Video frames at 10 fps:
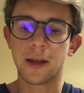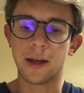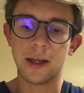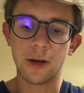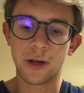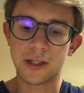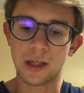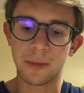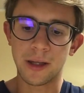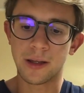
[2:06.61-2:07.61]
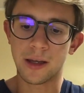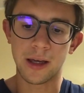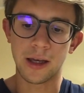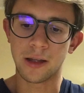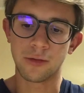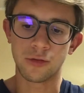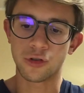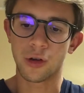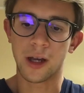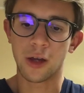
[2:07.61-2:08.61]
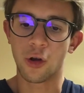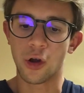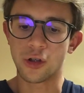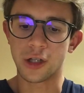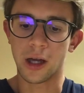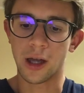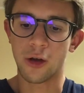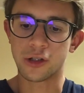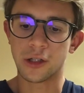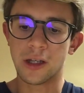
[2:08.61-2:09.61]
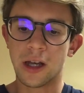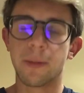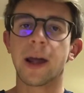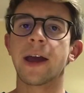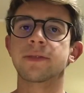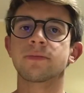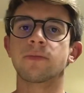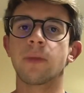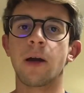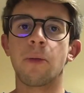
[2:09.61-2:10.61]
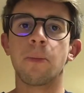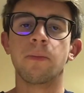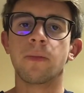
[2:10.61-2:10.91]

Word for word: lì onestamente non so neanche che cosa, che cosa dire perché è un,